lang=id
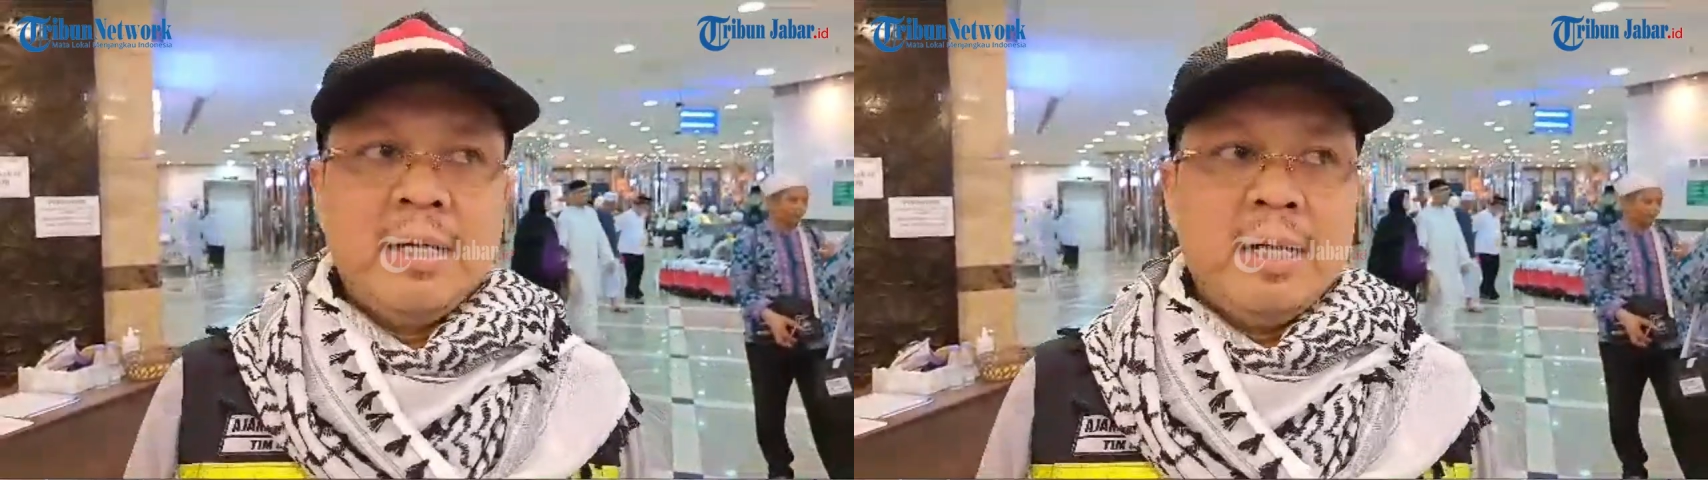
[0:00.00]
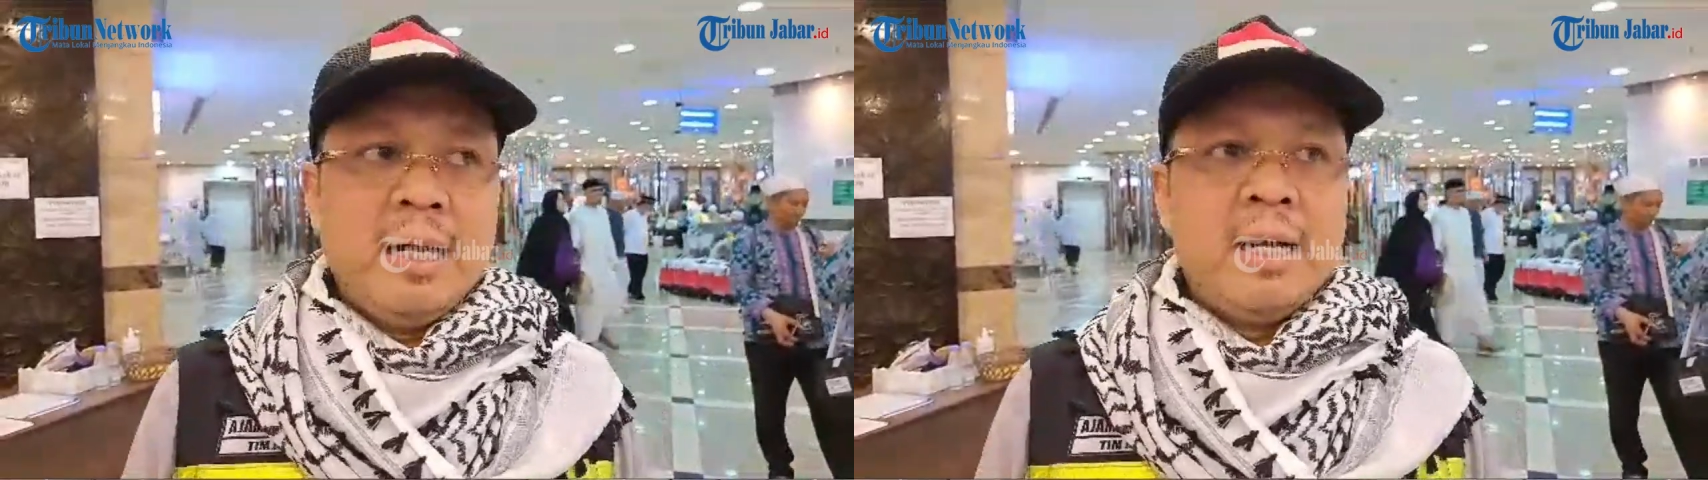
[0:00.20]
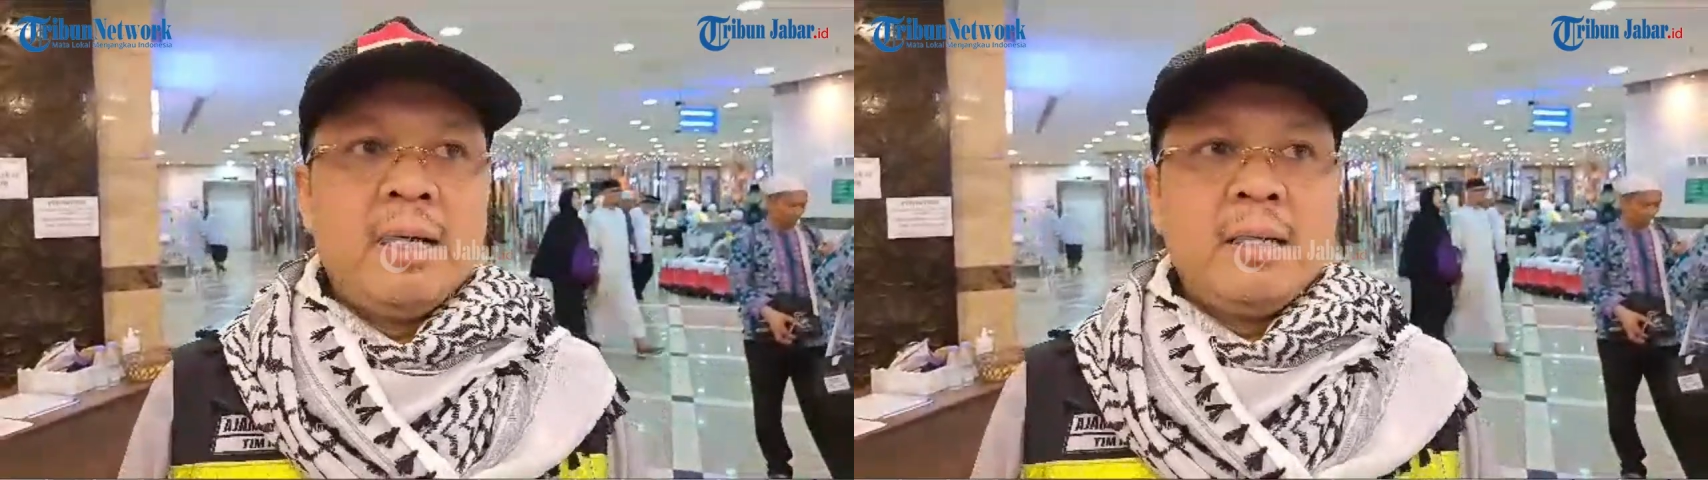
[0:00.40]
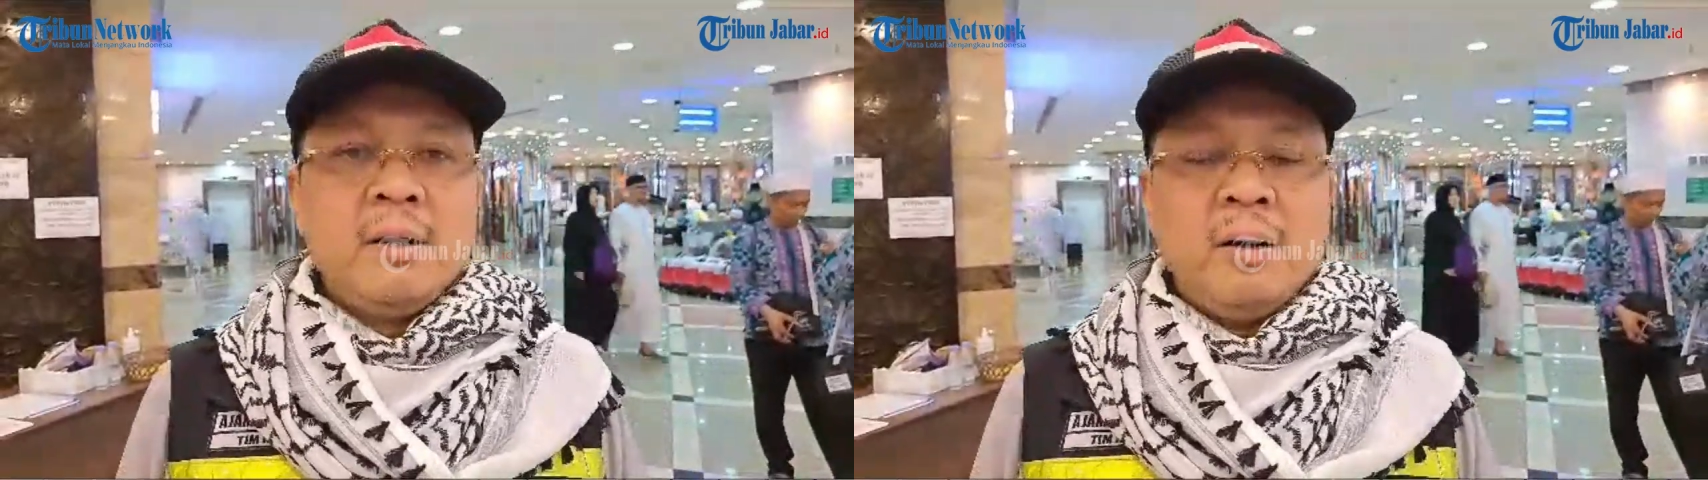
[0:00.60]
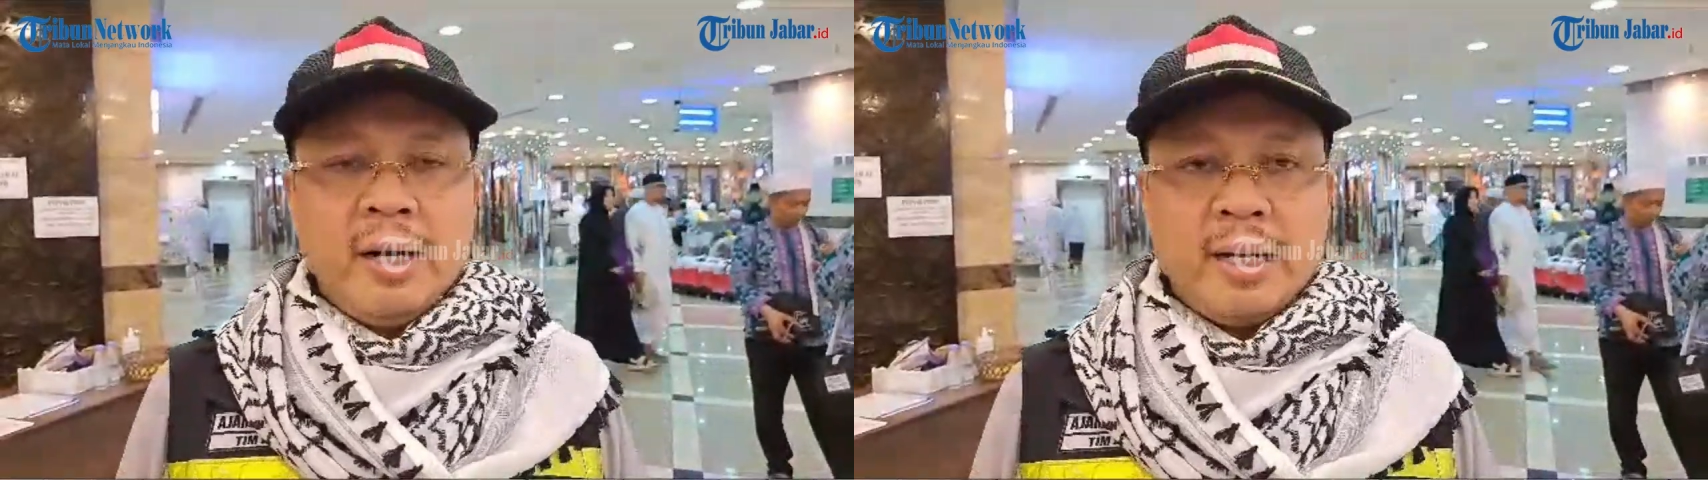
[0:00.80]
Nah,
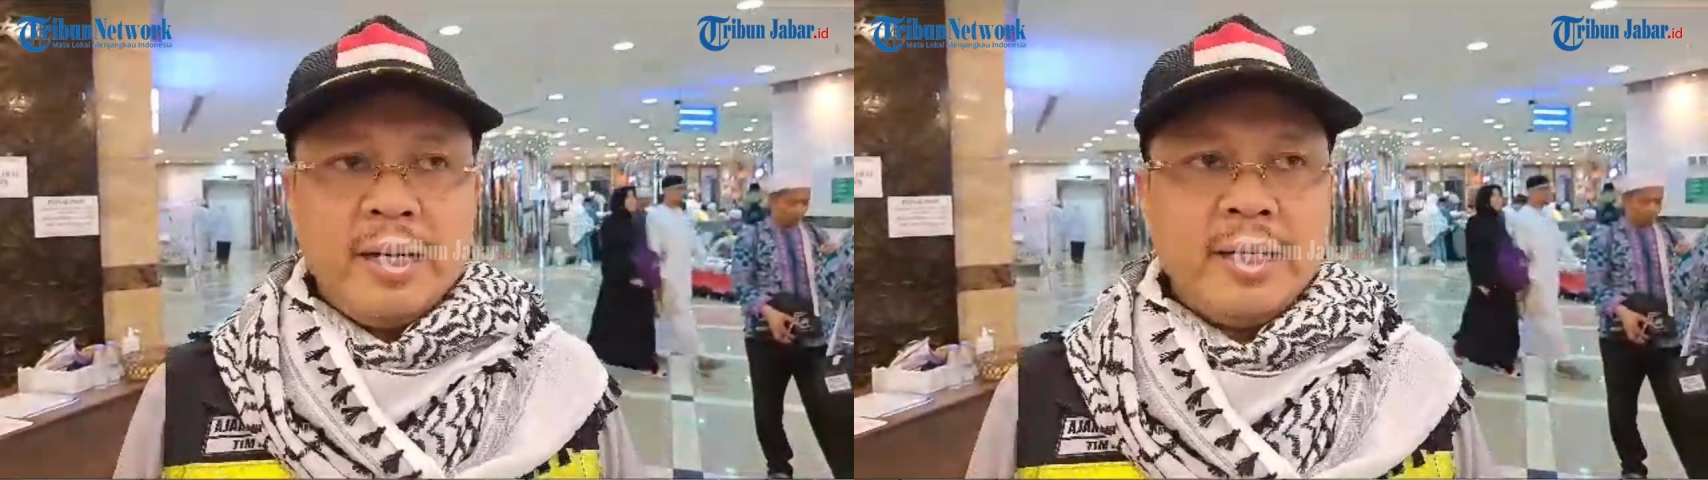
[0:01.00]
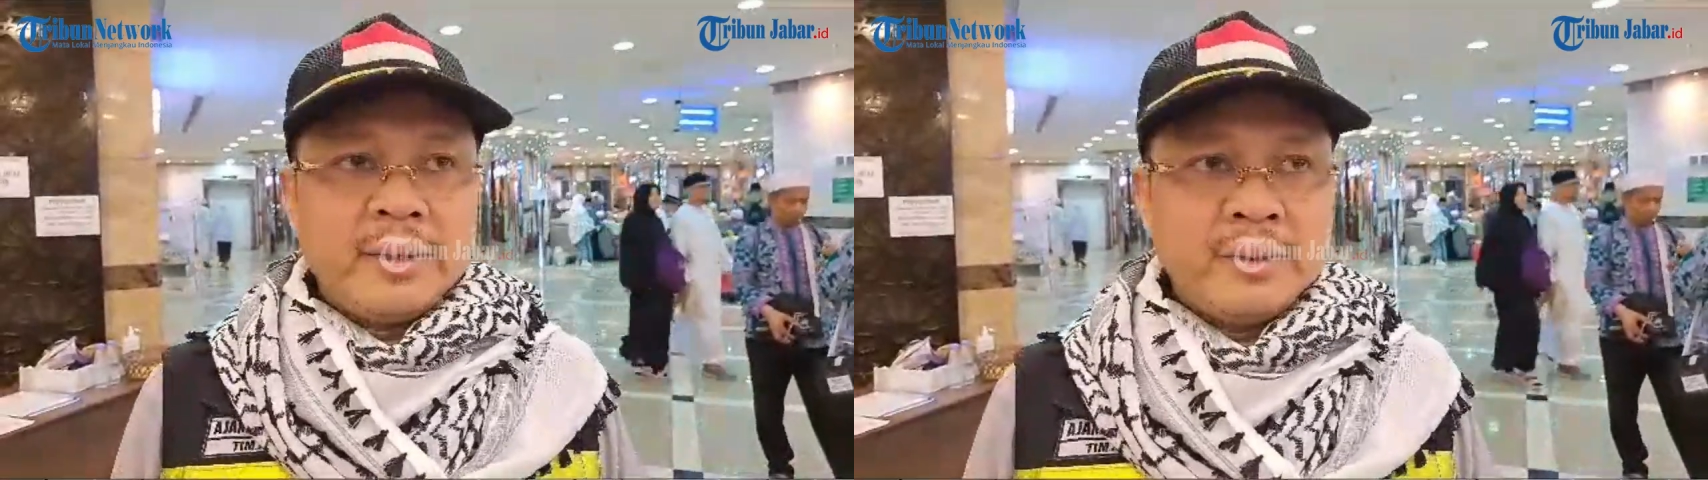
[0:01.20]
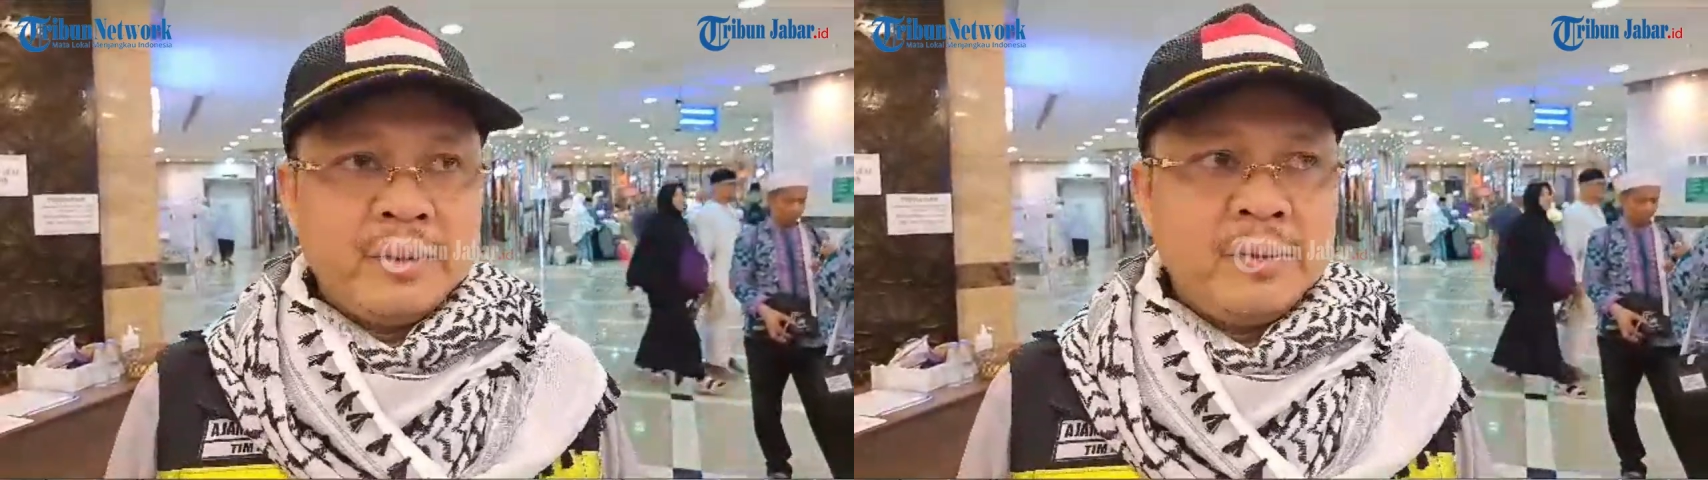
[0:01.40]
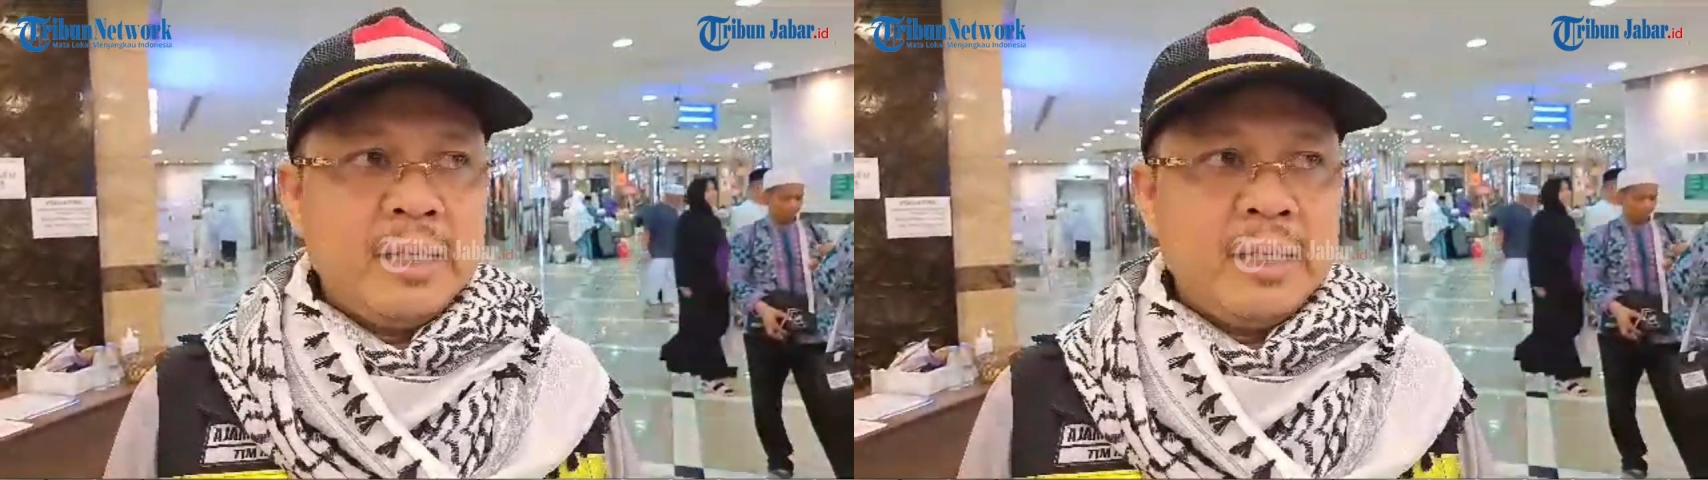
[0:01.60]
oleh karena itu,